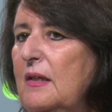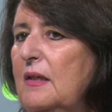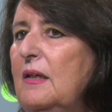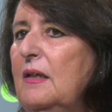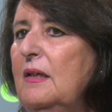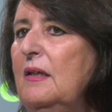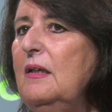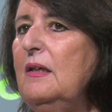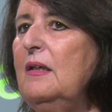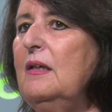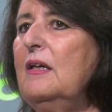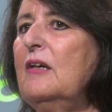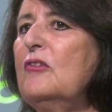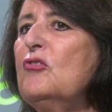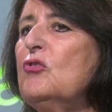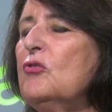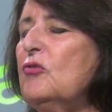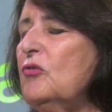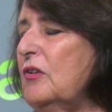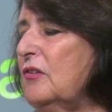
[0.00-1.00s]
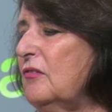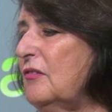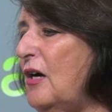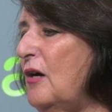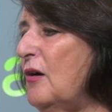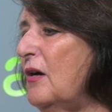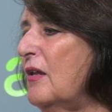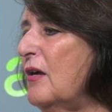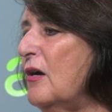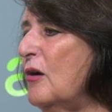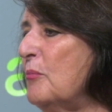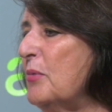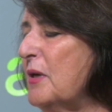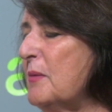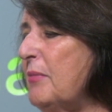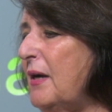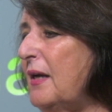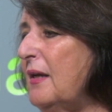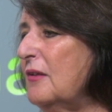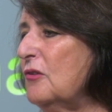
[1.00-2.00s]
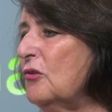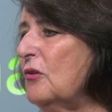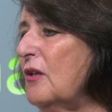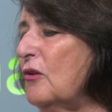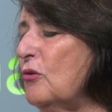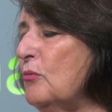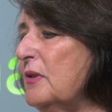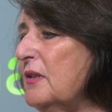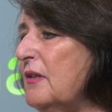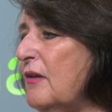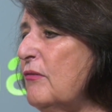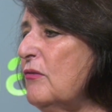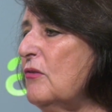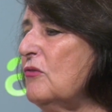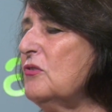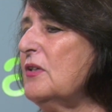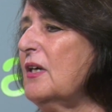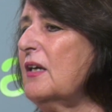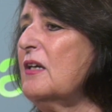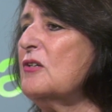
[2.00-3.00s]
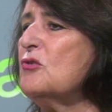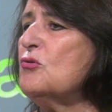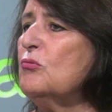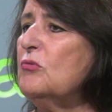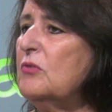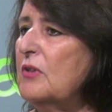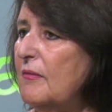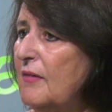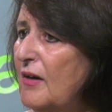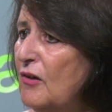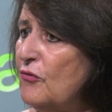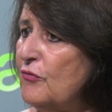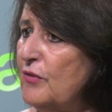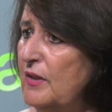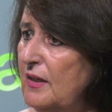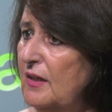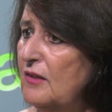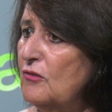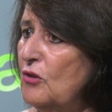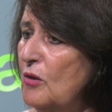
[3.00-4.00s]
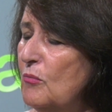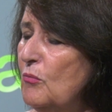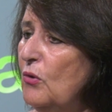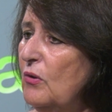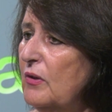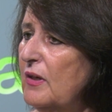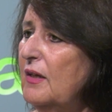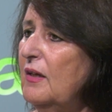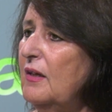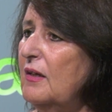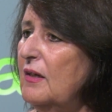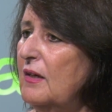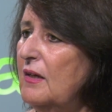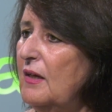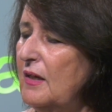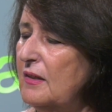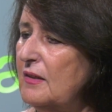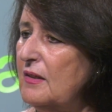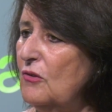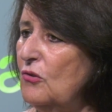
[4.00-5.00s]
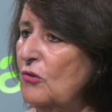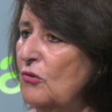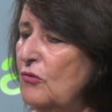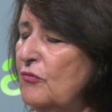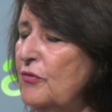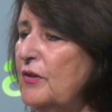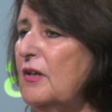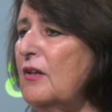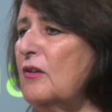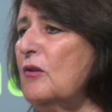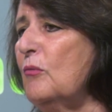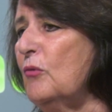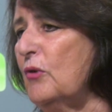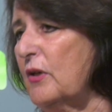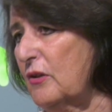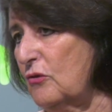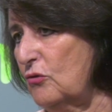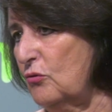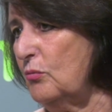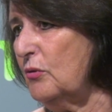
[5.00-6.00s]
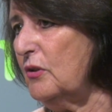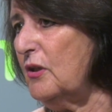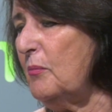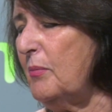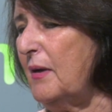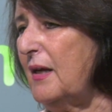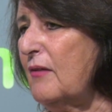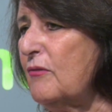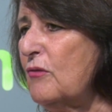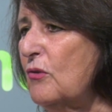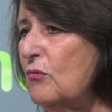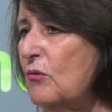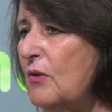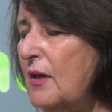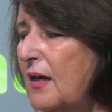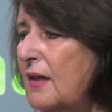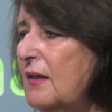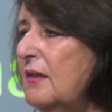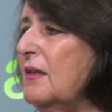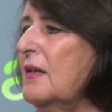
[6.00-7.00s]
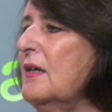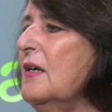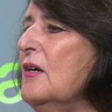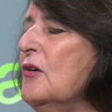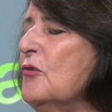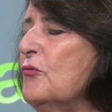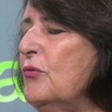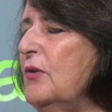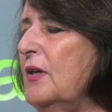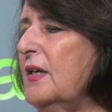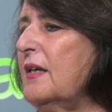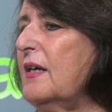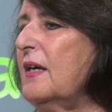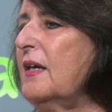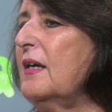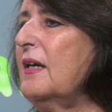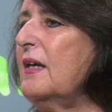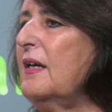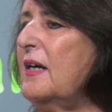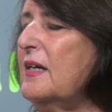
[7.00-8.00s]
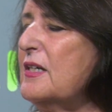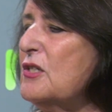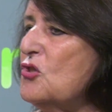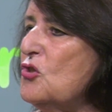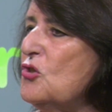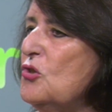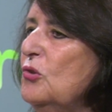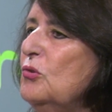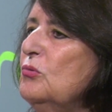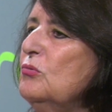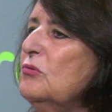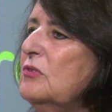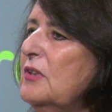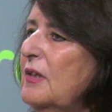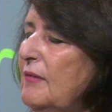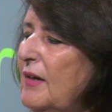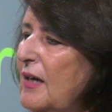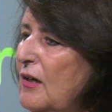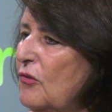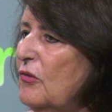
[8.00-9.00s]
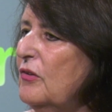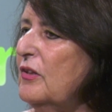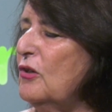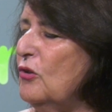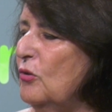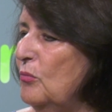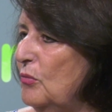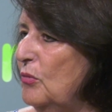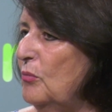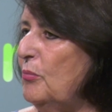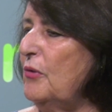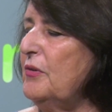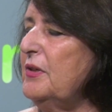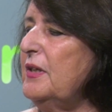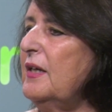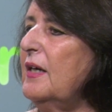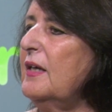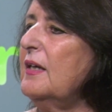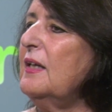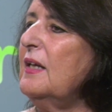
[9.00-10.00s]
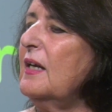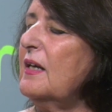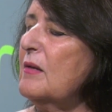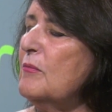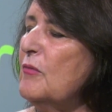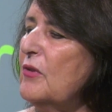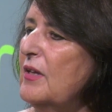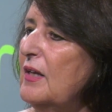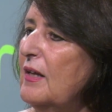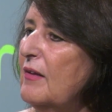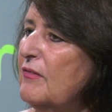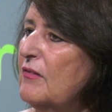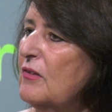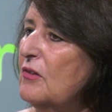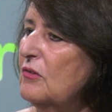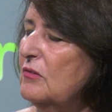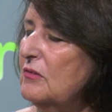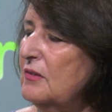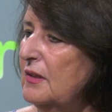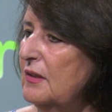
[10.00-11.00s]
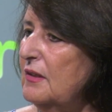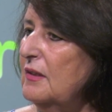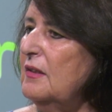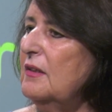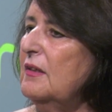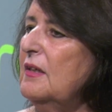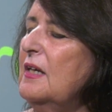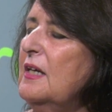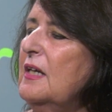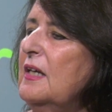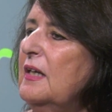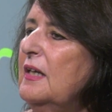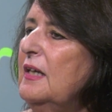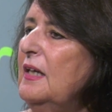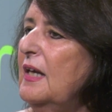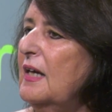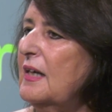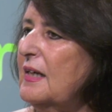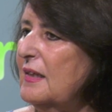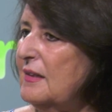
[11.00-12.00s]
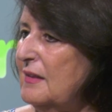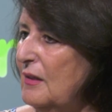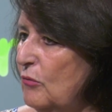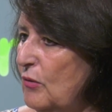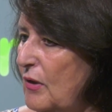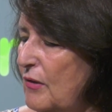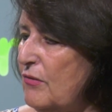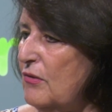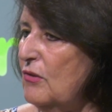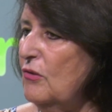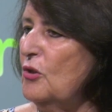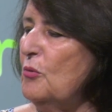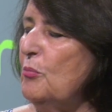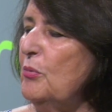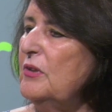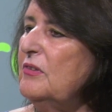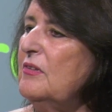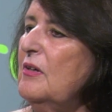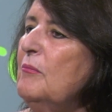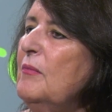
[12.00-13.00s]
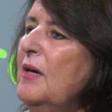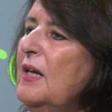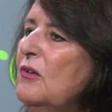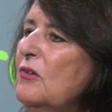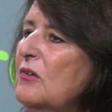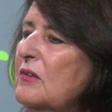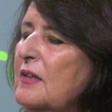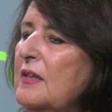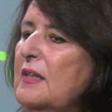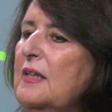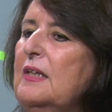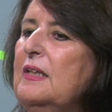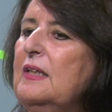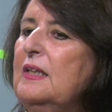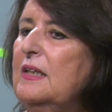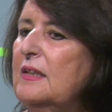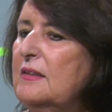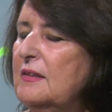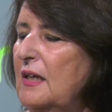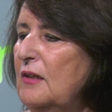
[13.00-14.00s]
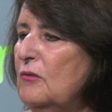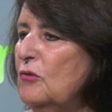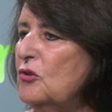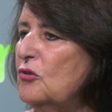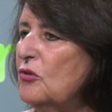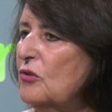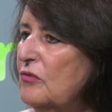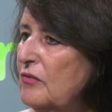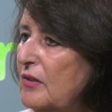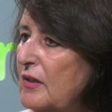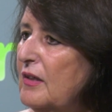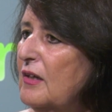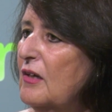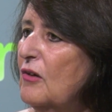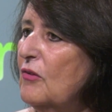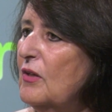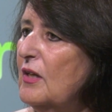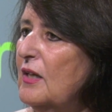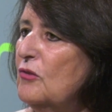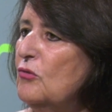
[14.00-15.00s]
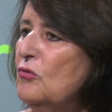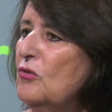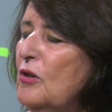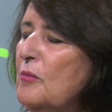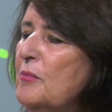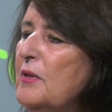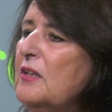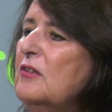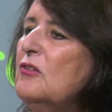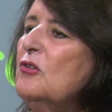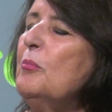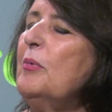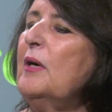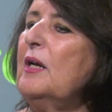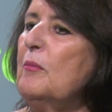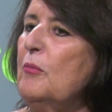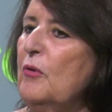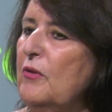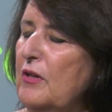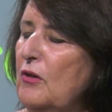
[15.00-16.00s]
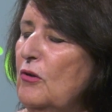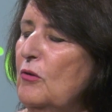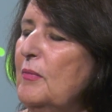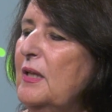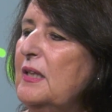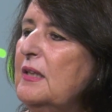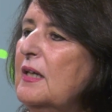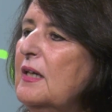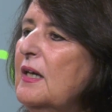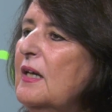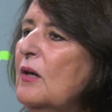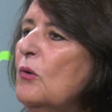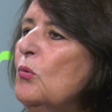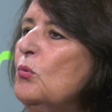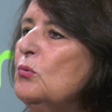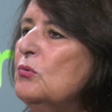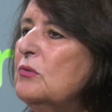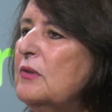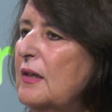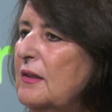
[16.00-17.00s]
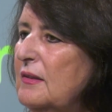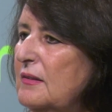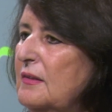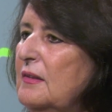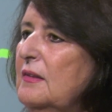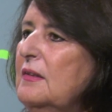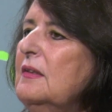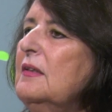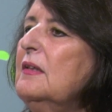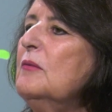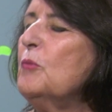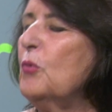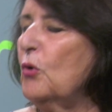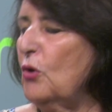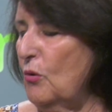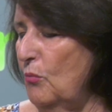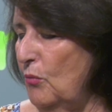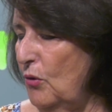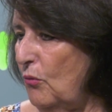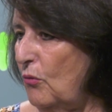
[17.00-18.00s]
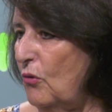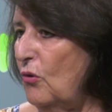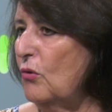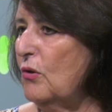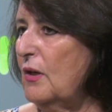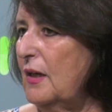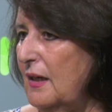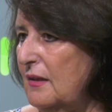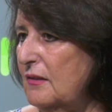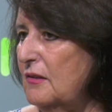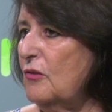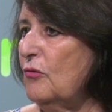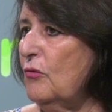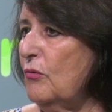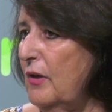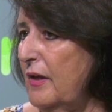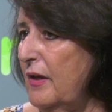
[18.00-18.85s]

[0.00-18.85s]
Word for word: Y eso se está preparando la documentación, ya que ha hecho un trabajo Fernando Amore, el arqueólogo Fernando Amore, que estuvo en el Palacio Ducal, fue el que ha hecho un trabajo de cómo podría ir la remodelación y, y la restauración y puesta en valor. Y están nuestros técnicos del ayuntamiento para poderlo mandar a la Junta porque con carácter de